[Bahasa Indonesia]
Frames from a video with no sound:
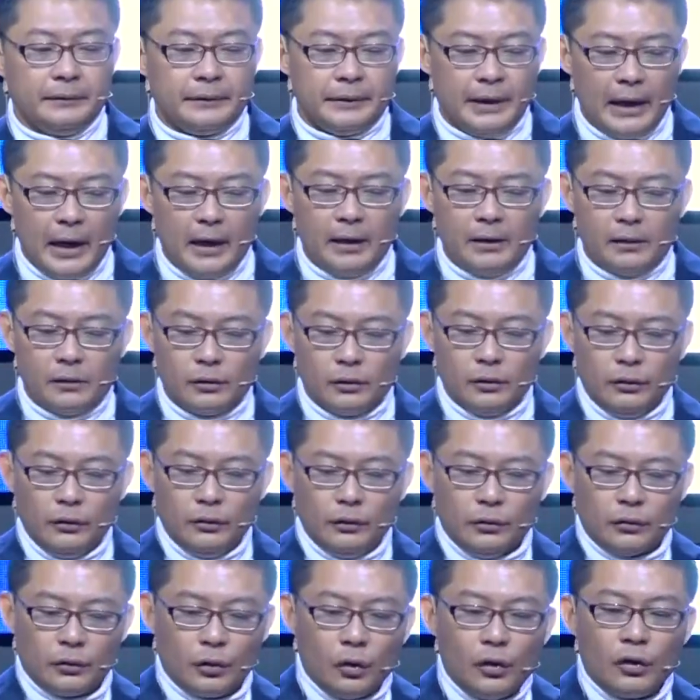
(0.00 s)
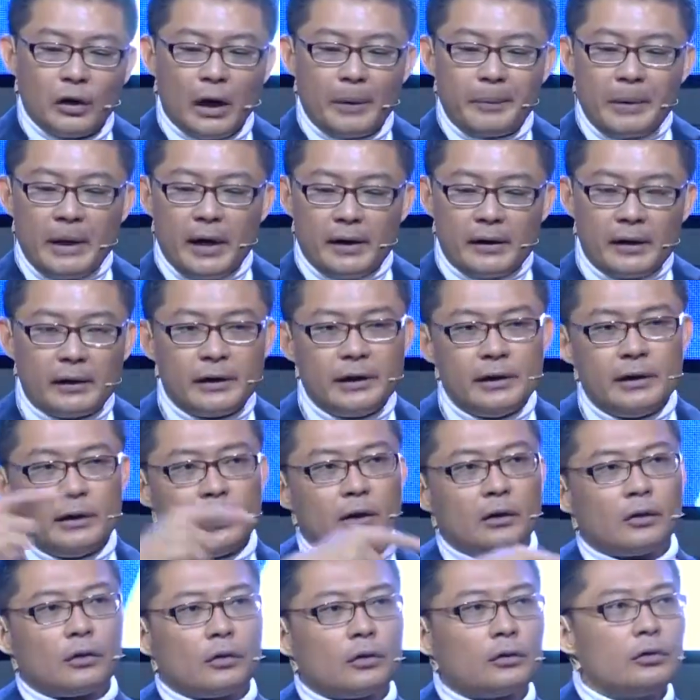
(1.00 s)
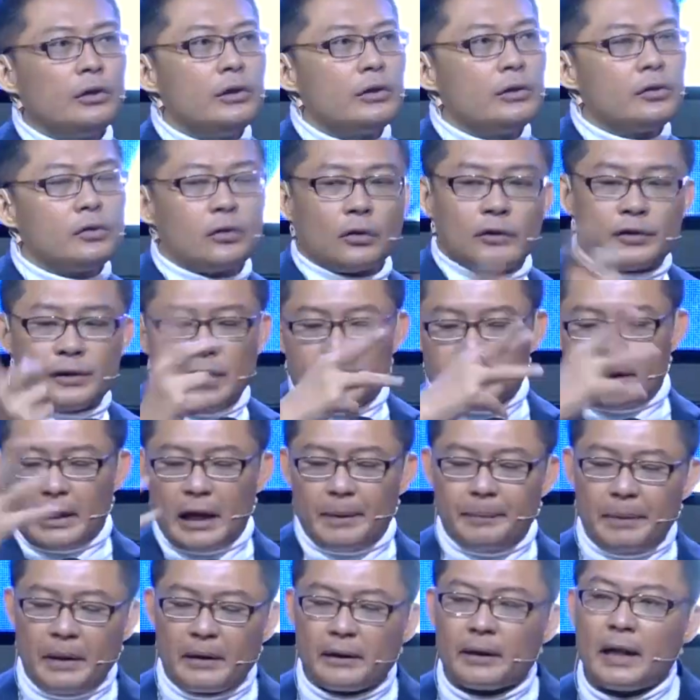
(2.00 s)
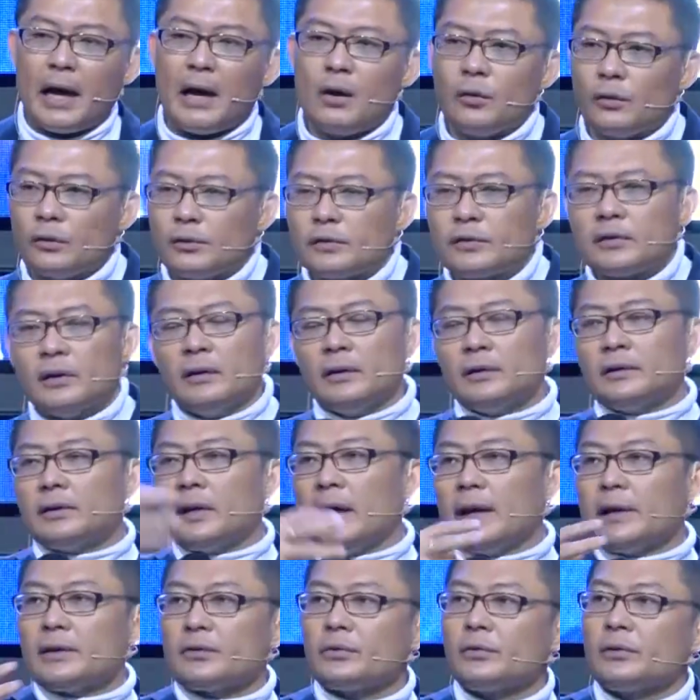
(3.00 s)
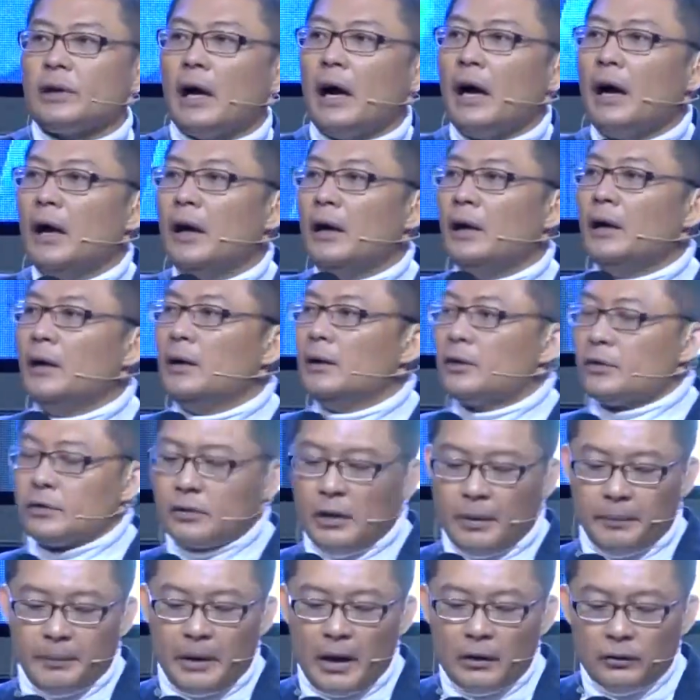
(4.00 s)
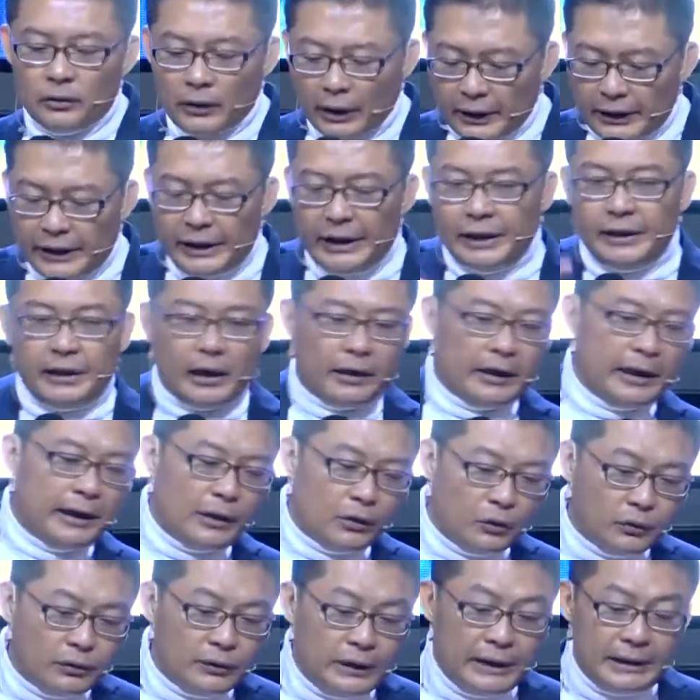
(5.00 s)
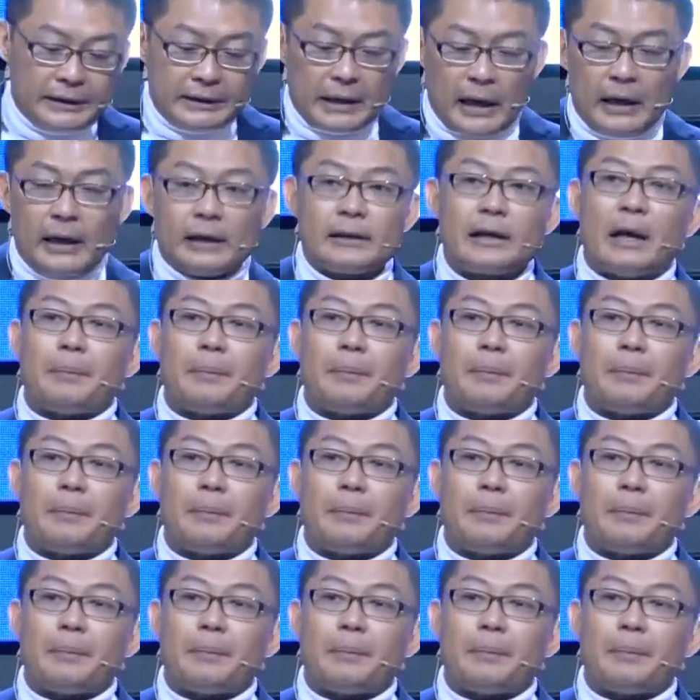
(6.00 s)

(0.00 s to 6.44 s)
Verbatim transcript: Ya, dulu kami ada di di Jogja 8 tahun, selesai sudah. Sudah melakukan ini dan itu di sana.